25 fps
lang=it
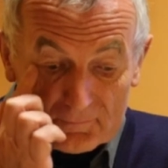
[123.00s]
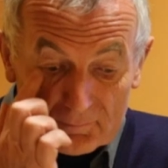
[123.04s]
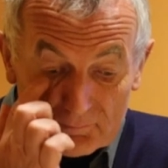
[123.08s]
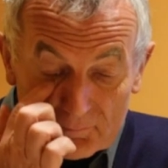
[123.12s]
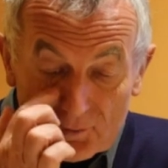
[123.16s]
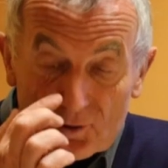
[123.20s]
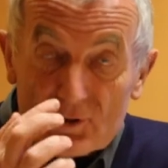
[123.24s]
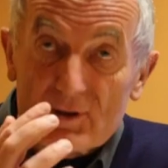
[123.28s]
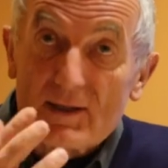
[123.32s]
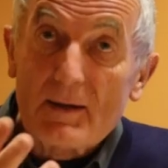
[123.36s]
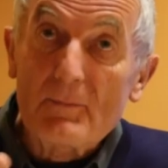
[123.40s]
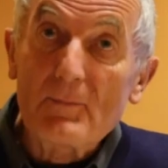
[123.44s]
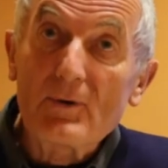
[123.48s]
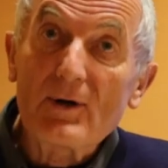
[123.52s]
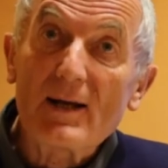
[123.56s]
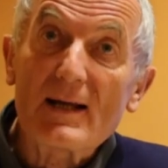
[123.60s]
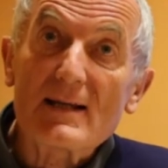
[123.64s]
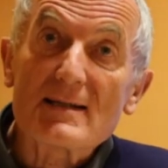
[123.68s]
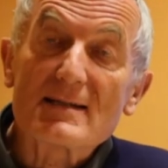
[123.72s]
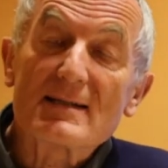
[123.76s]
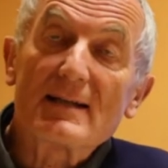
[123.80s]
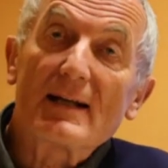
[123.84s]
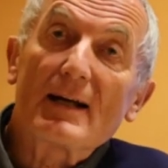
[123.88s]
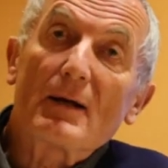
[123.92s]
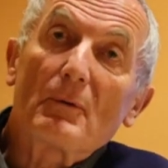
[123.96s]
possiamo
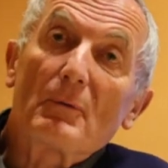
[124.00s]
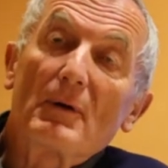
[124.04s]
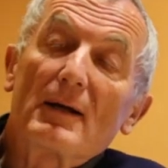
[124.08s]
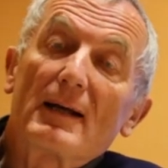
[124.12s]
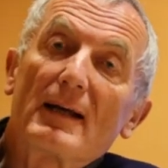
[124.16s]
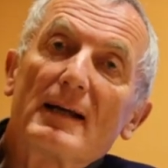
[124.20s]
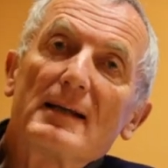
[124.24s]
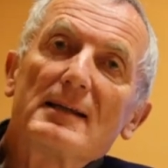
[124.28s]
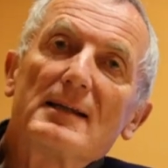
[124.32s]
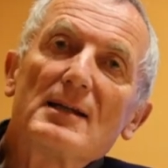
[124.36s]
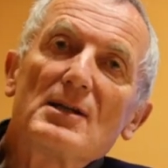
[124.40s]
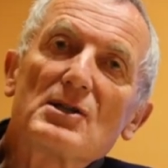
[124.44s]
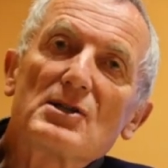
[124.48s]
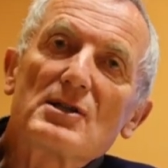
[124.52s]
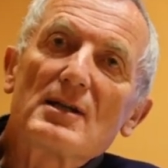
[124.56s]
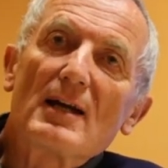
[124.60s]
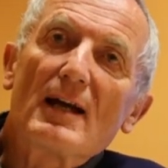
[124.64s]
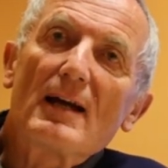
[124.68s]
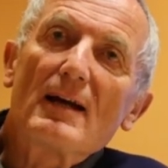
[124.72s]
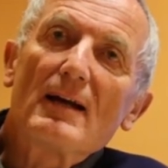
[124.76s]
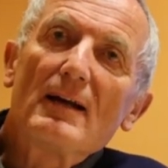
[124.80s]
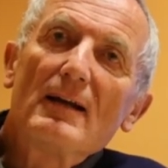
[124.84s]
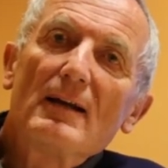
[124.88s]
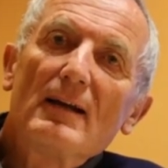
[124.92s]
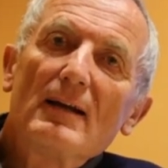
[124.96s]
leggere quel che
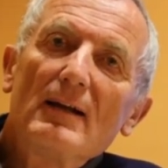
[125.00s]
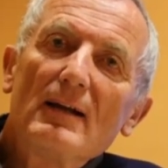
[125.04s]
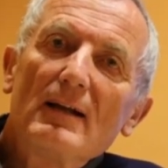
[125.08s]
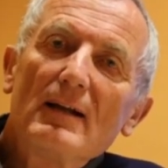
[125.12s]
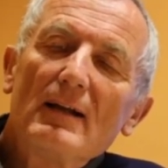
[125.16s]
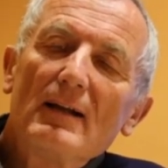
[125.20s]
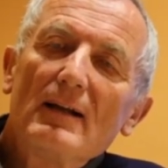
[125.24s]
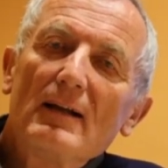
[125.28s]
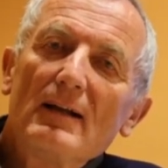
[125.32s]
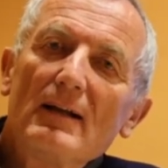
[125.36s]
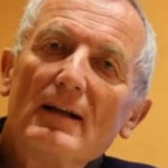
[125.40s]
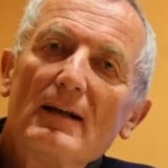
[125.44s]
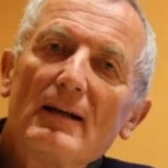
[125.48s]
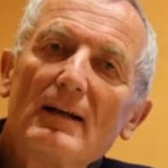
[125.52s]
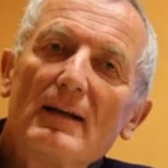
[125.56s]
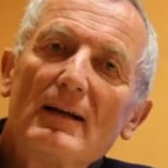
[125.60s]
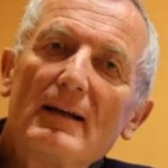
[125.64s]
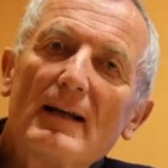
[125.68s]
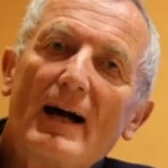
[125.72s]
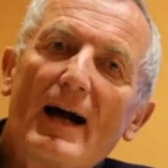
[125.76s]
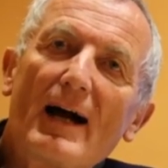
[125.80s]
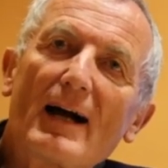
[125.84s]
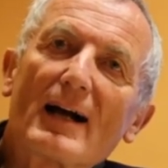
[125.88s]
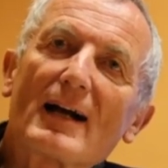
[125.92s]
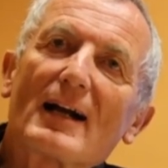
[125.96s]
dice
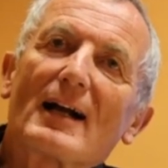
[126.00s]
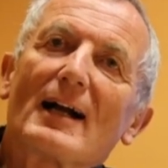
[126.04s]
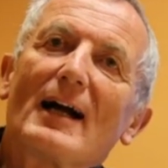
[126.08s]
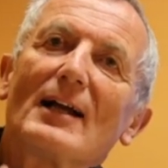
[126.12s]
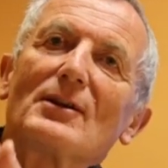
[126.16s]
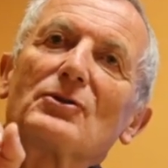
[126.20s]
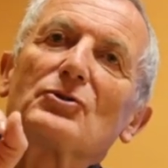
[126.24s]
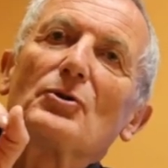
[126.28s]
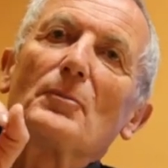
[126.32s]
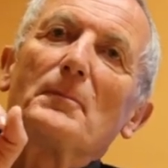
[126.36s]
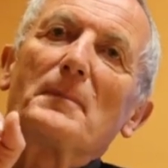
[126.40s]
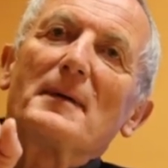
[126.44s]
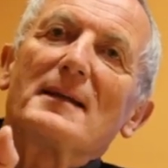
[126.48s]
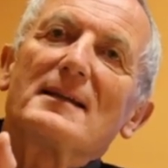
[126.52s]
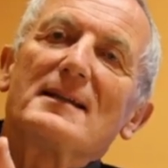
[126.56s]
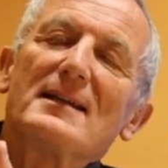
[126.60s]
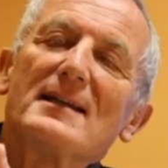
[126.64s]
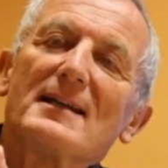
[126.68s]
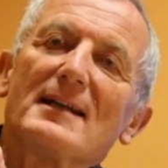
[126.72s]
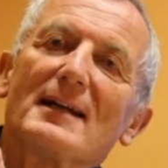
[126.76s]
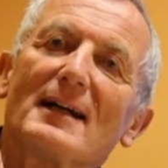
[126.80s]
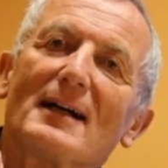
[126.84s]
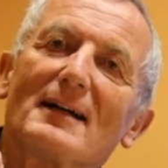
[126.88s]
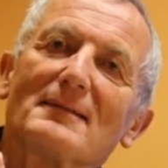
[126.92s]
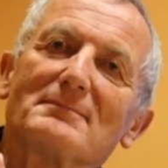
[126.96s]
la
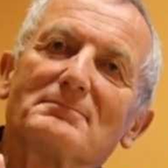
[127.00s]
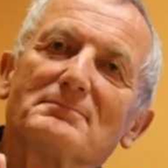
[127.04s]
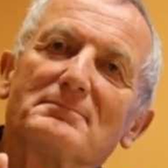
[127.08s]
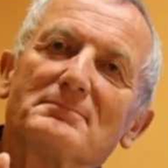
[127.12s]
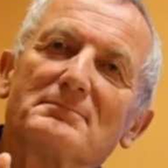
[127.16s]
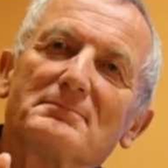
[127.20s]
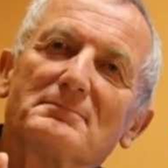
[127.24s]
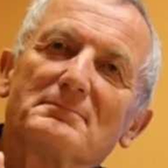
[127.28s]
Catopedia.